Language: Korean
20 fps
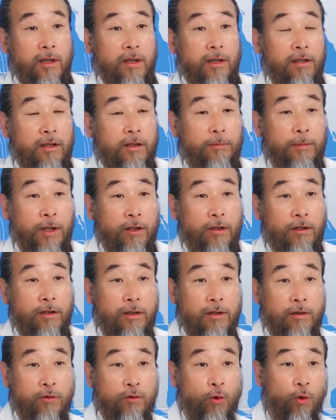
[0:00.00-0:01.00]
그러면
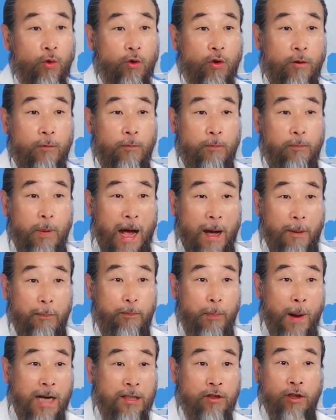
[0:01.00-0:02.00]
돈을
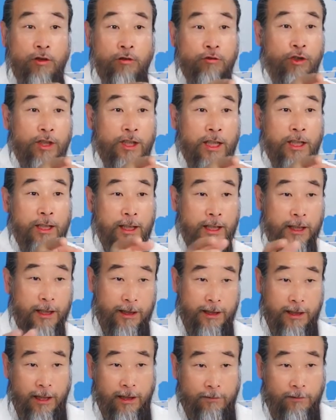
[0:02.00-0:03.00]
팍팍 쓸 수 있다니까요,
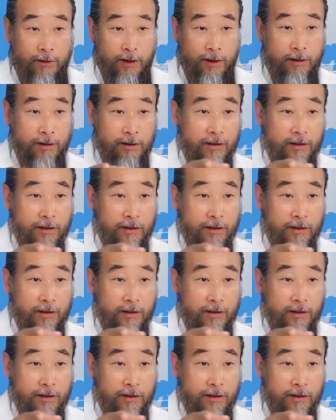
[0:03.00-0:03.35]
사람들.